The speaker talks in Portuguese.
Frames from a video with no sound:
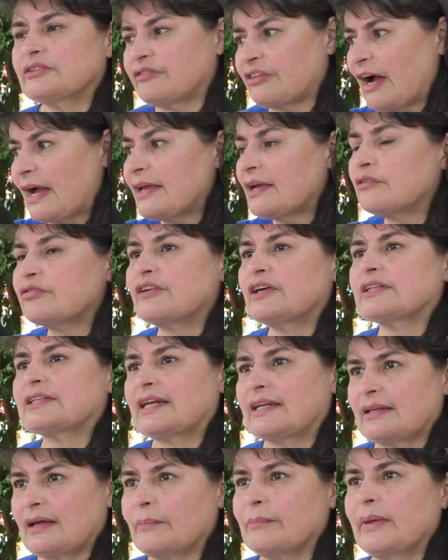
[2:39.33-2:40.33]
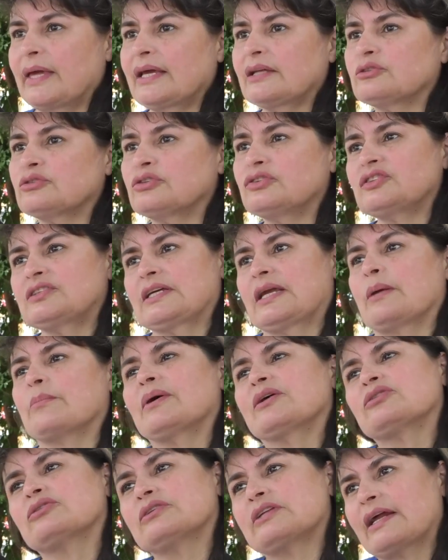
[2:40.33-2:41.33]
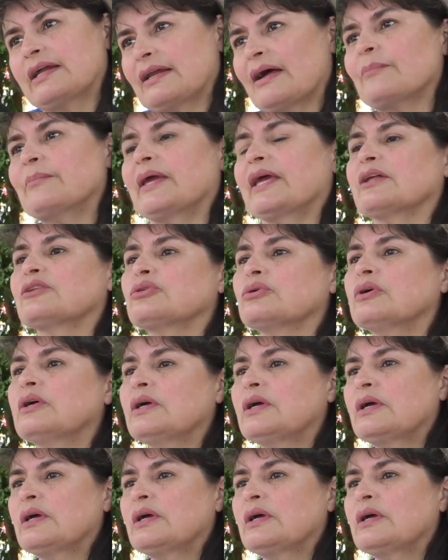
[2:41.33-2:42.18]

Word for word: Vai haver treinamento, sim, mas um treinamento